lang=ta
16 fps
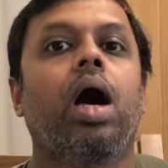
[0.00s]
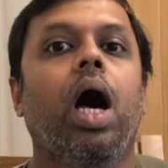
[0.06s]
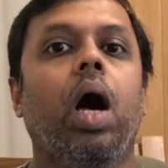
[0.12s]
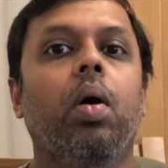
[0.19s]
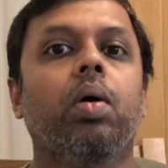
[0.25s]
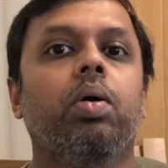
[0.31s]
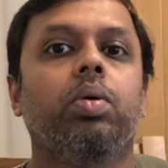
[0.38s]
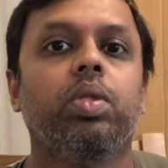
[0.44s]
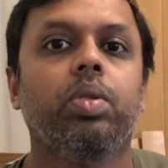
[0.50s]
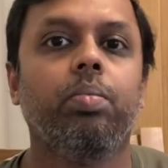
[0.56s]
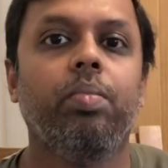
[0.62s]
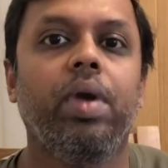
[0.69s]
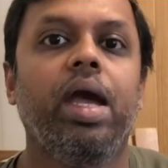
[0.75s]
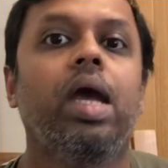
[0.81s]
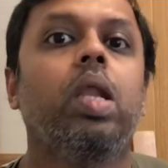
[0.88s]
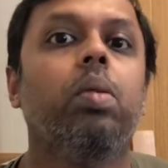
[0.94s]
அவங்க வந்து
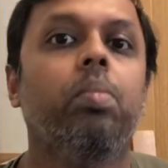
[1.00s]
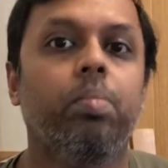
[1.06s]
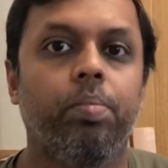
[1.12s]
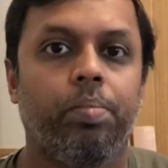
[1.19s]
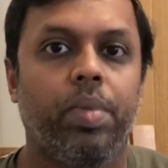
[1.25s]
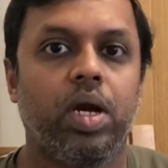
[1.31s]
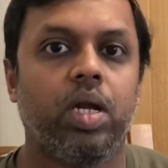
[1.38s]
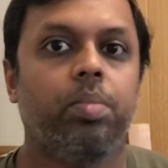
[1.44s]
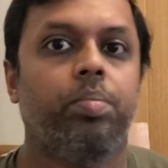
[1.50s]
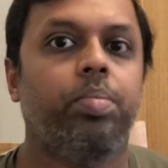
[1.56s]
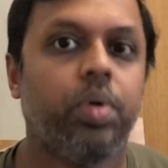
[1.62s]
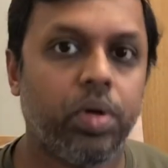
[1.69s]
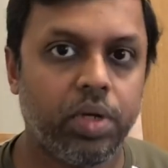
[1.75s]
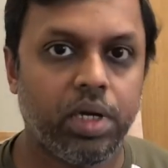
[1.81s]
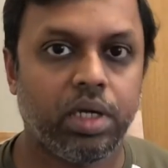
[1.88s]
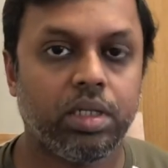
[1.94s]
மேலும் பணம்
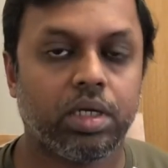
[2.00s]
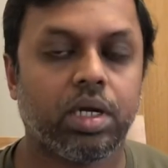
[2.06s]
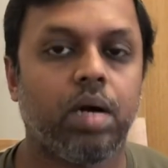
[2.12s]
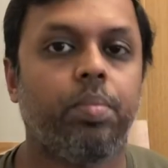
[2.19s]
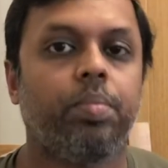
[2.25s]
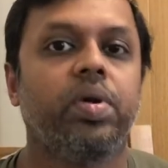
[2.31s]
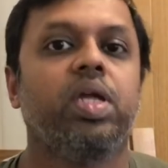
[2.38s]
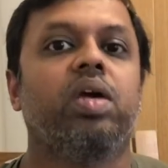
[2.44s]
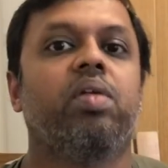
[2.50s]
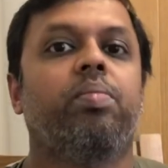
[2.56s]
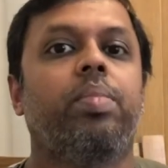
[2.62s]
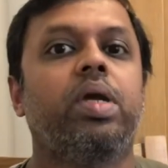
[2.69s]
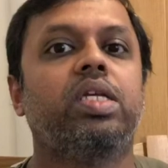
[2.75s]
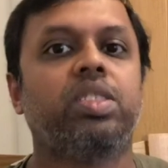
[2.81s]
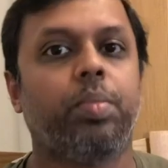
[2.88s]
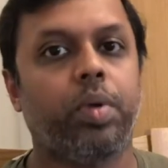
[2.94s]
போட்டு அந்த கம்பெனியை
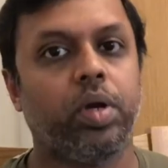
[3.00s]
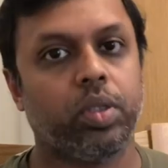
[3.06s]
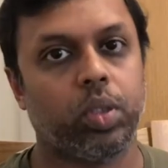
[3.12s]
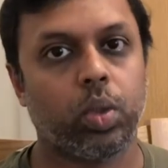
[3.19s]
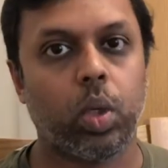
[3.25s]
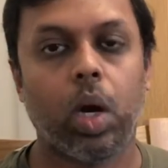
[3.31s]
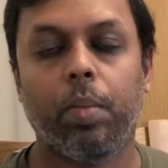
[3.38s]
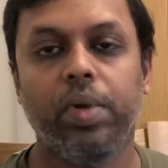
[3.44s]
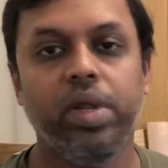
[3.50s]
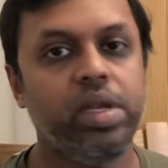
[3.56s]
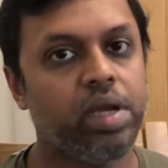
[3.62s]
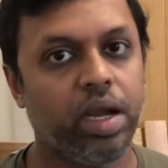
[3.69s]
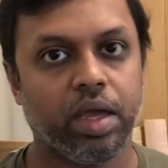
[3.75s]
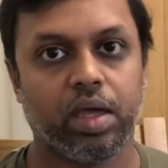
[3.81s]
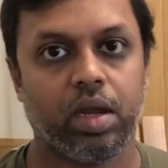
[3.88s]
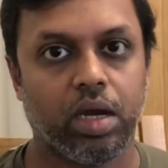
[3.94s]
பெருசுப்படுத்தணும் அப்படின்னு
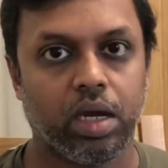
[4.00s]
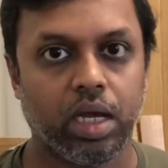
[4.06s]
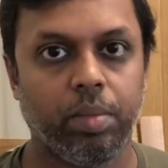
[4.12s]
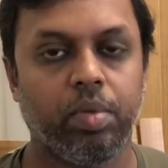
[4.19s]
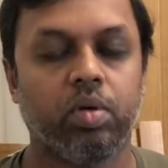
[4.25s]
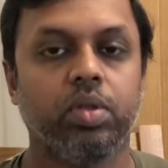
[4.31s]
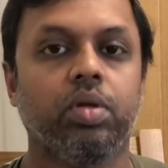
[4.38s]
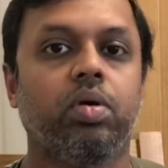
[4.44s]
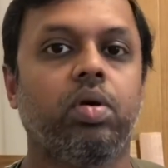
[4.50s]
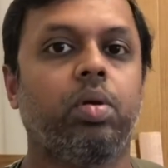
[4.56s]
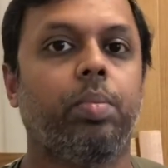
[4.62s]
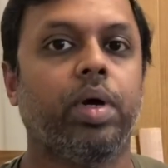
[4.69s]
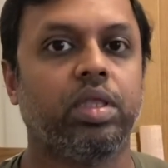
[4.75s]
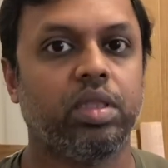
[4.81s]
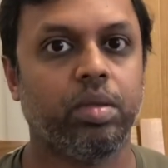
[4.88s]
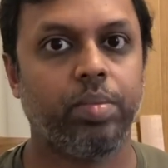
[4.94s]
நினைக்கிறாங்க இப்போ வந்து ஒரு
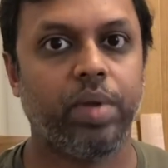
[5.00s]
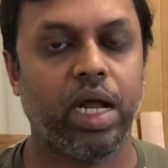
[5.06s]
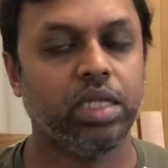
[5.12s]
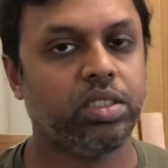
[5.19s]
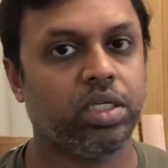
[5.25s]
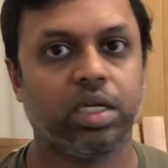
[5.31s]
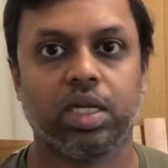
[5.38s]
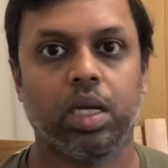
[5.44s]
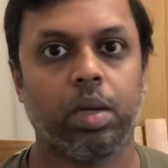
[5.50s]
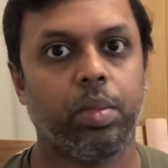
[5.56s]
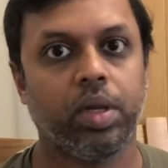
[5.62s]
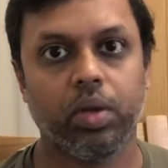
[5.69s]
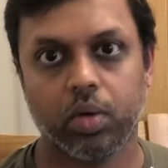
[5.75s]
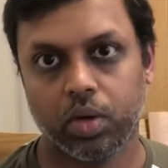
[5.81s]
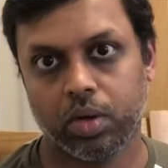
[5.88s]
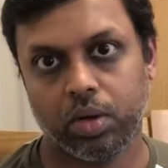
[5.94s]
பத்து பிரான்ச் இருக்கிற மாதிரி
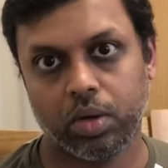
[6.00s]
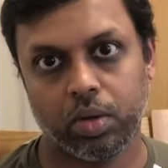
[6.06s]
ஒரு